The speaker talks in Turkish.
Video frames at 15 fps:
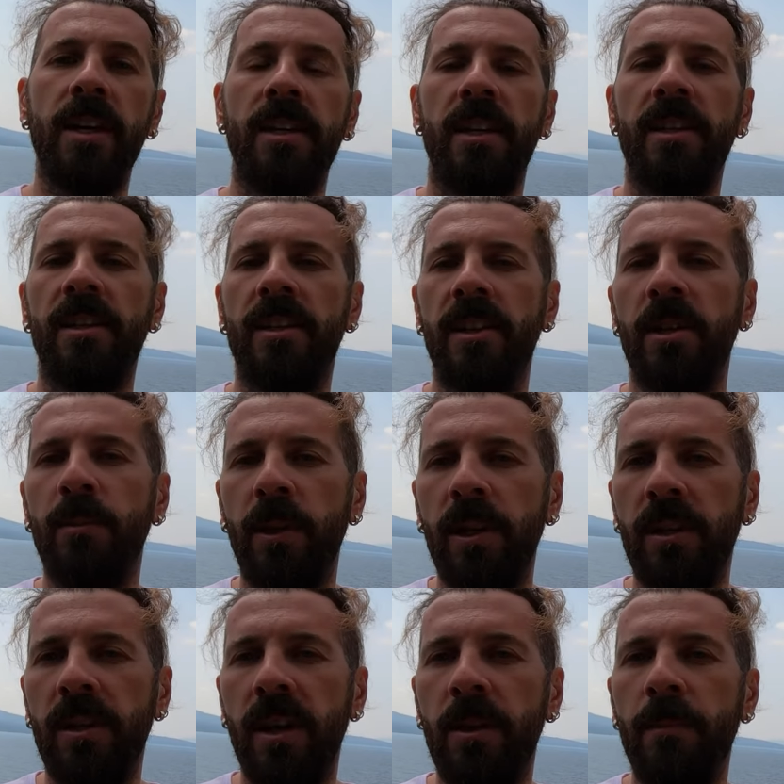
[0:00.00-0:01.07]
yedikleri
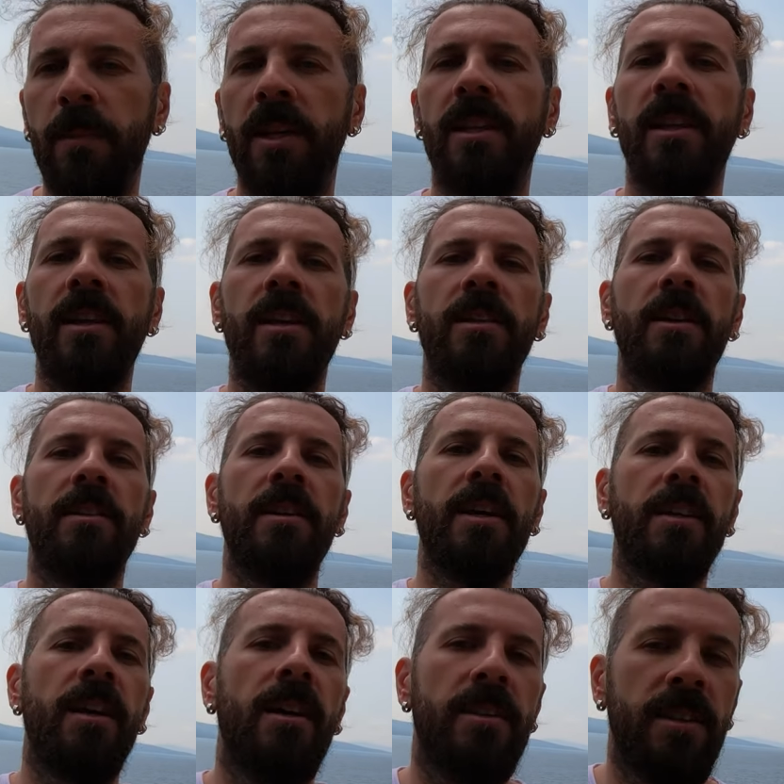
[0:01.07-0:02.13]
balıklar midelerinde
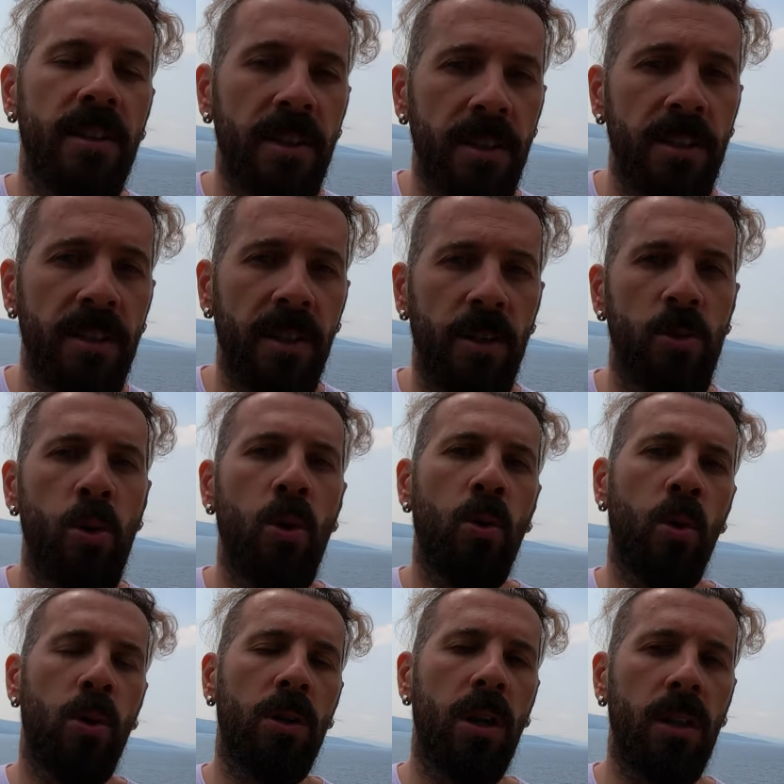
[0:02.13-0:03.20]
tekrar dirilir diye çok
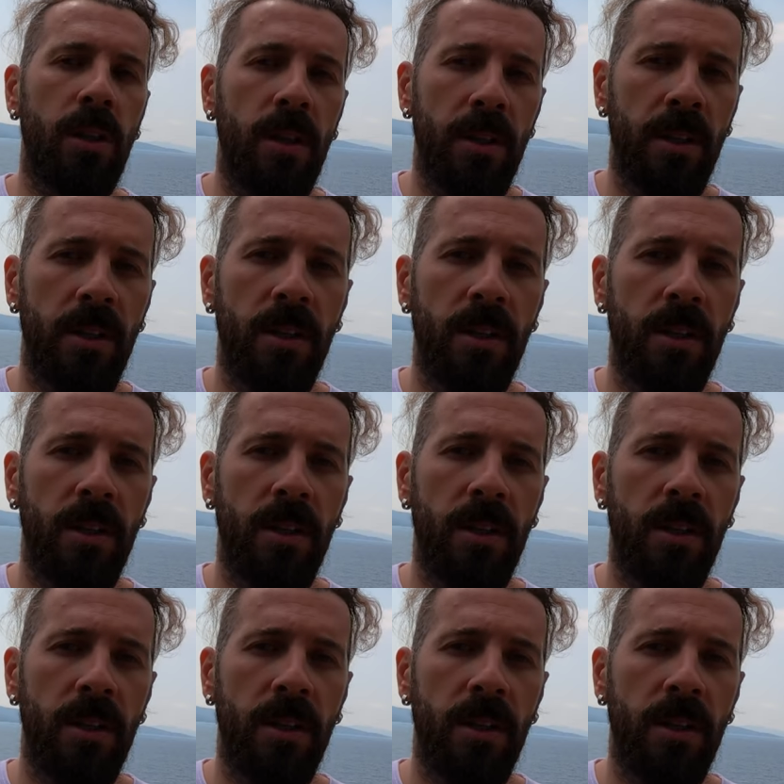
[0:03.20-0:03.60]
korkarlar.